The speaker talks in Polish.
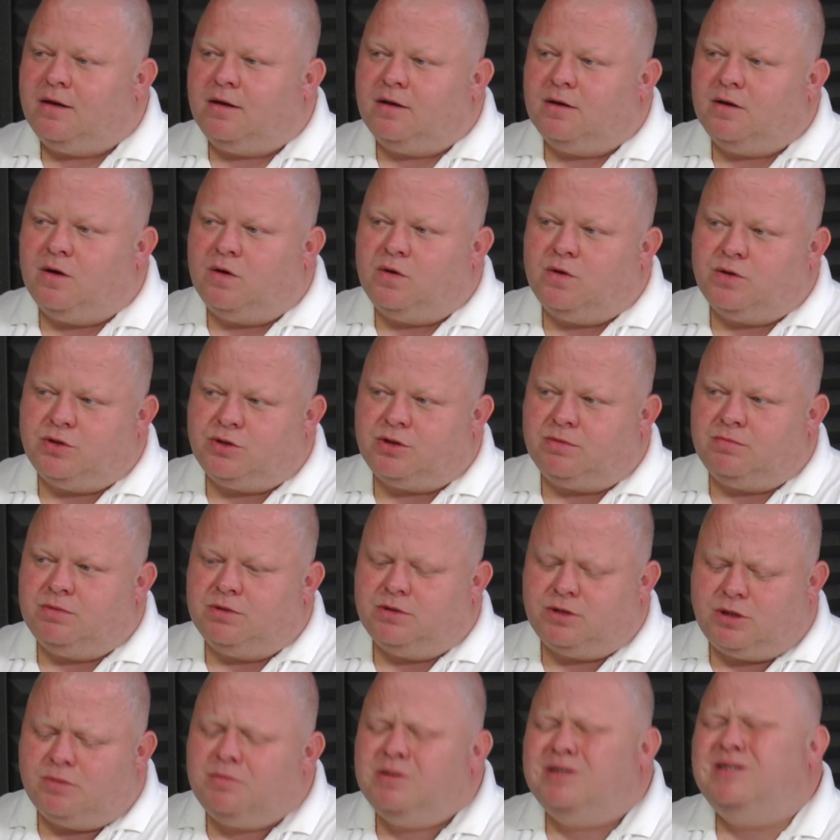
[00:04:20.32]
kogoś,
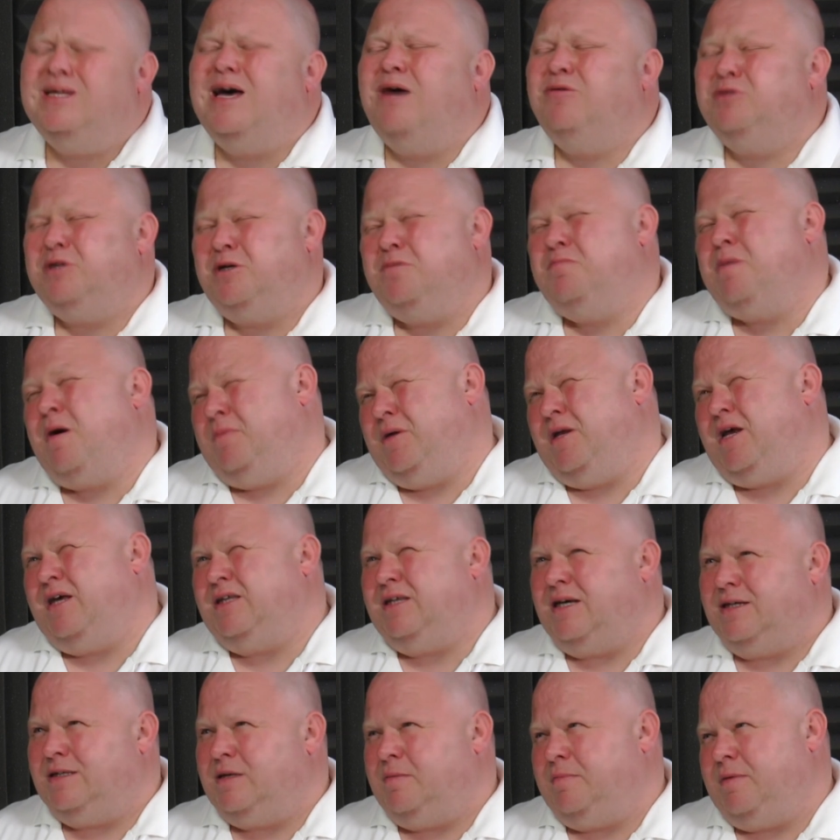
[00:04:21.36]
żeby, żeby dał ten papier, a
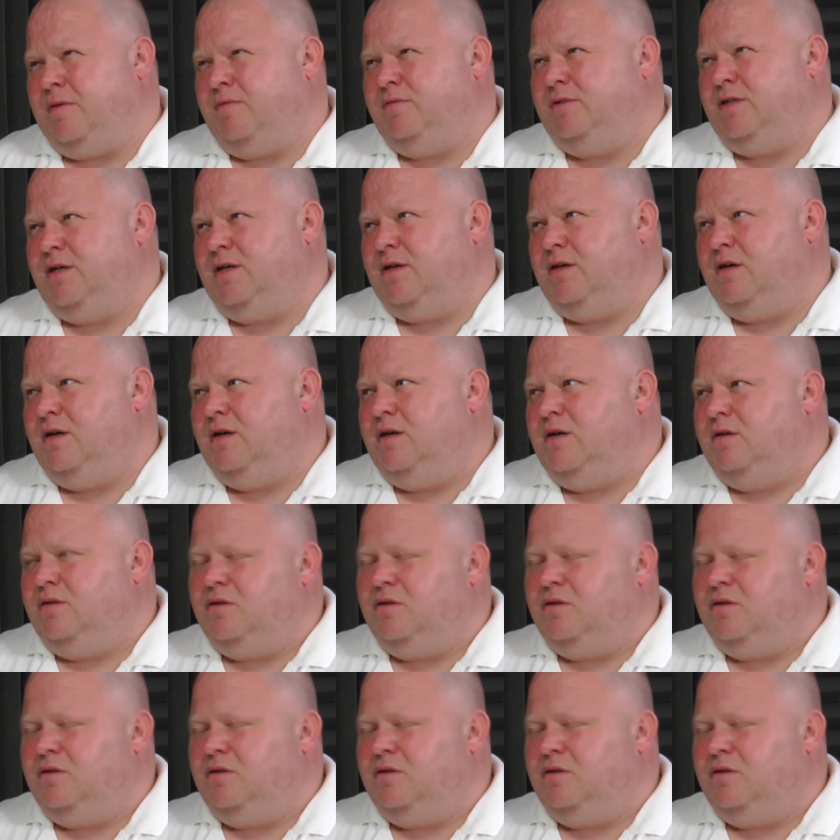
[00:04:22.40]
tak naprawdę mhm.